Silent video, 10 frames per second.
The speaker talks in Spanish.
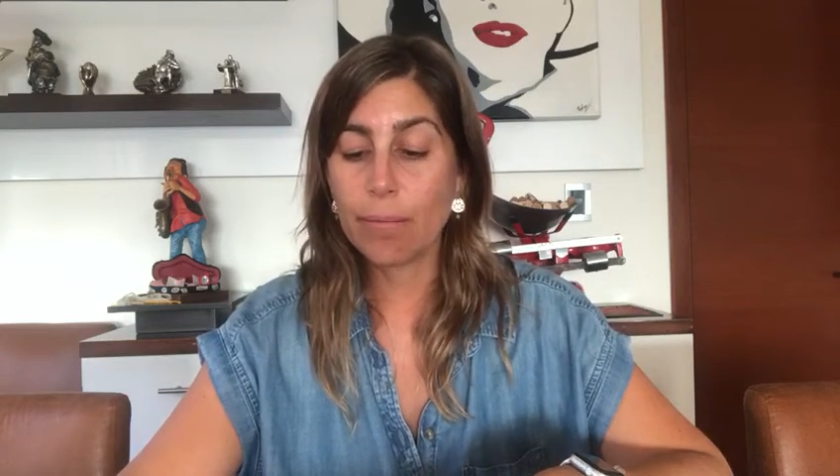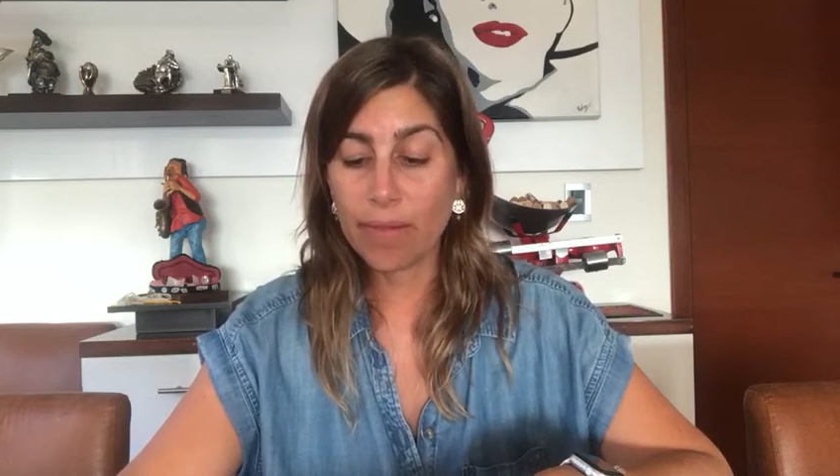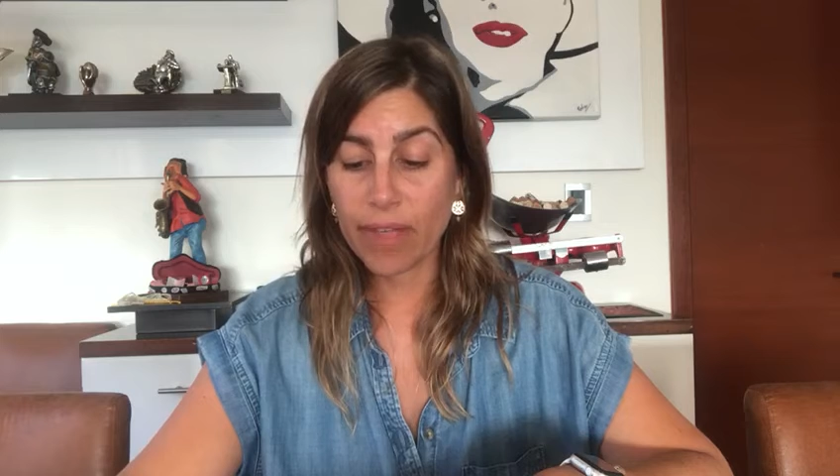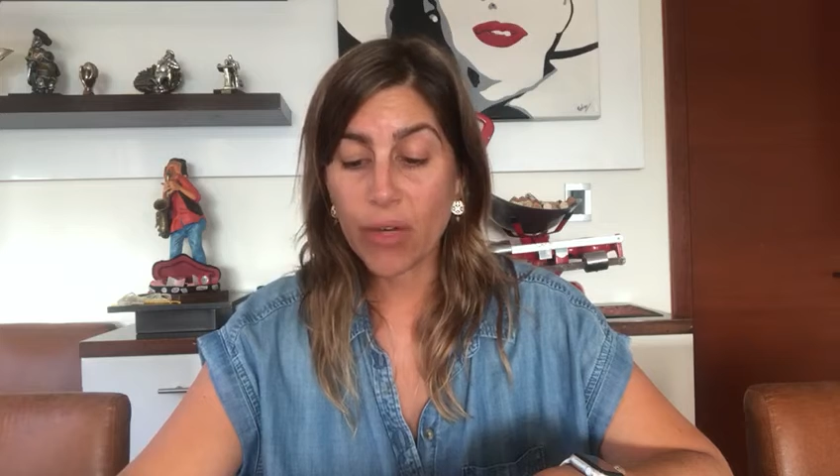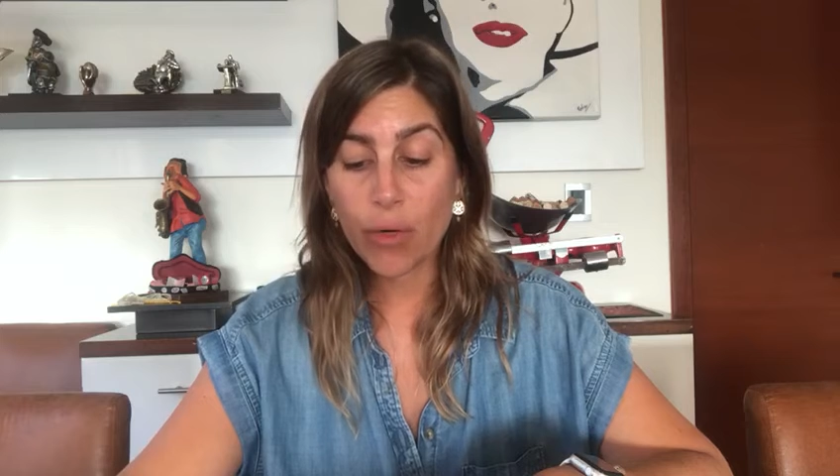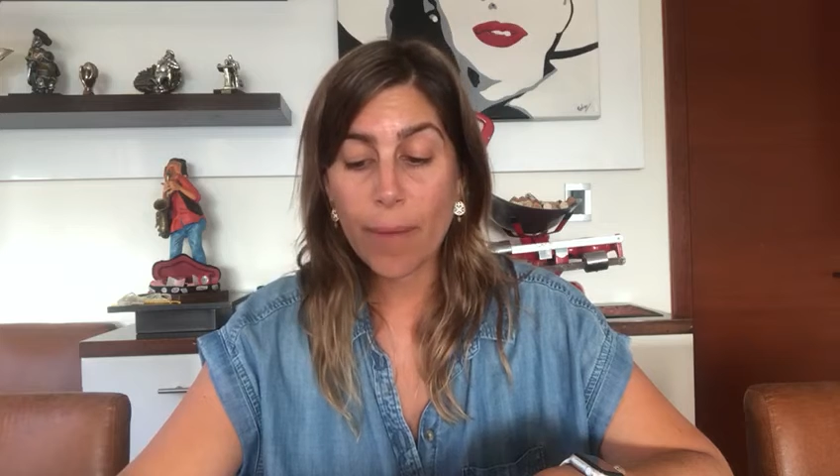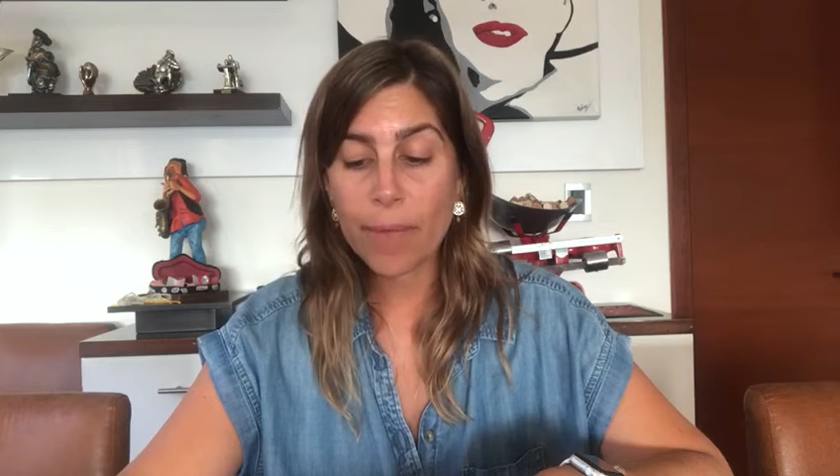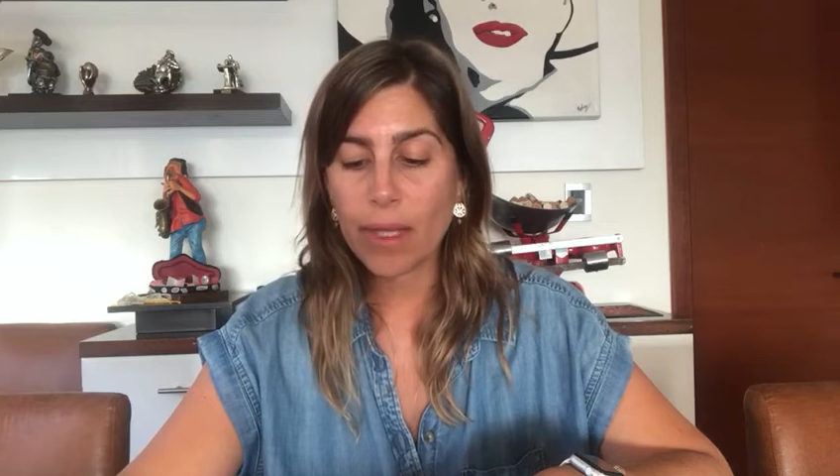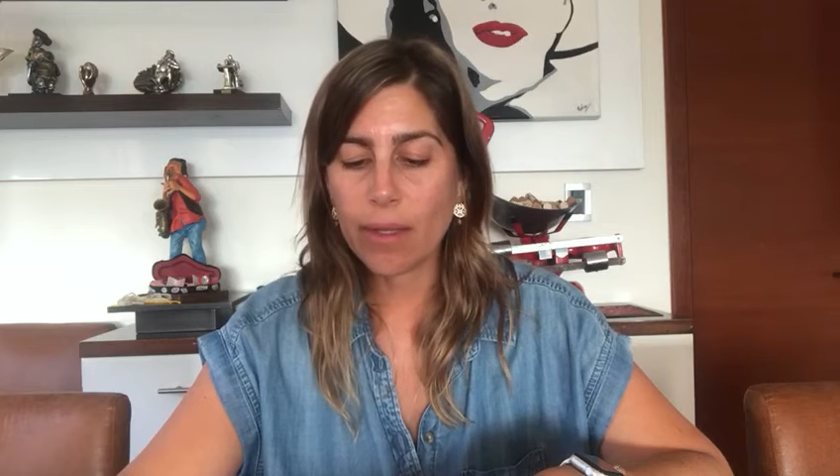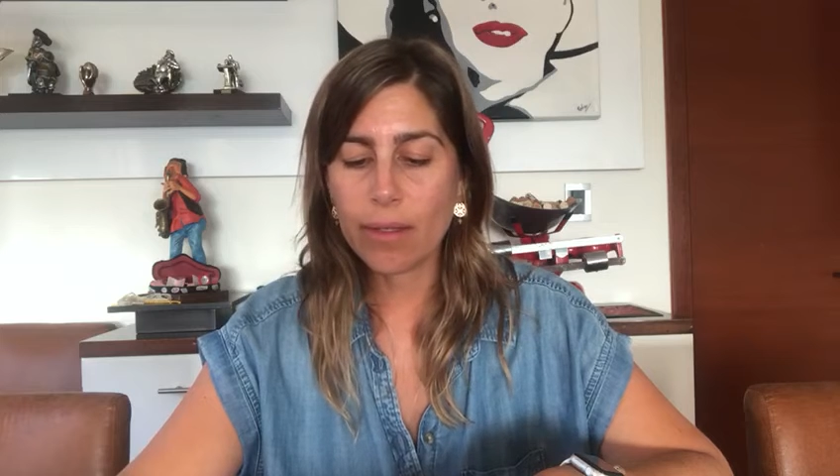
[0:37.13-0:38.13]
Me vieron a
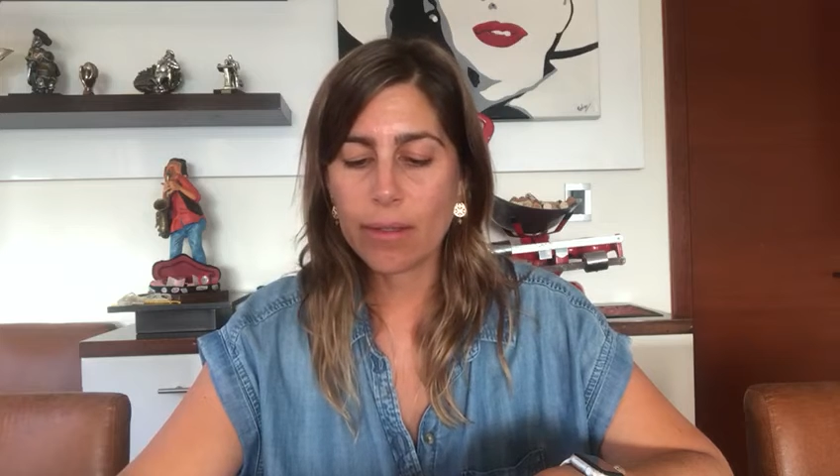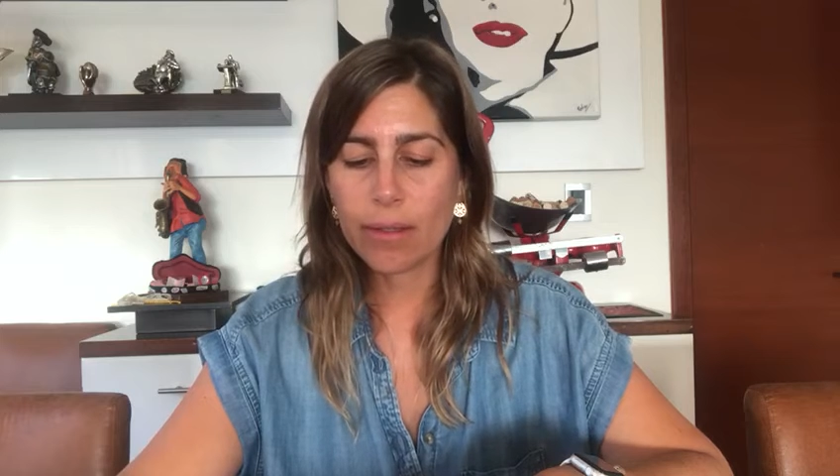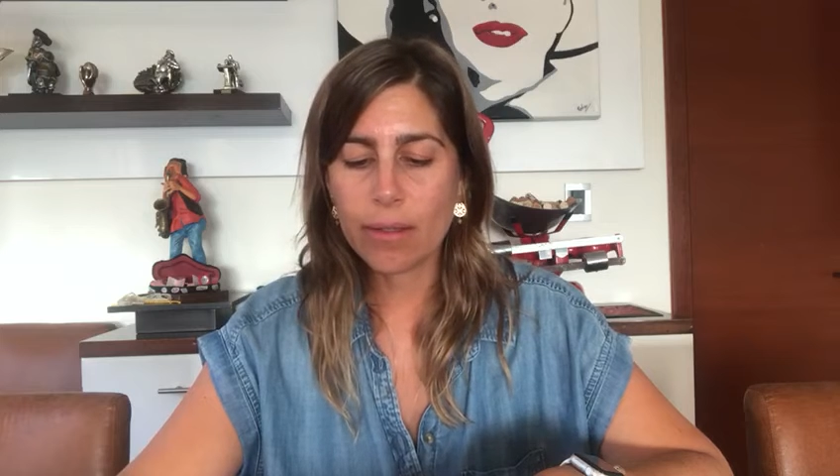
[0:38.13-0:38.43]
mí,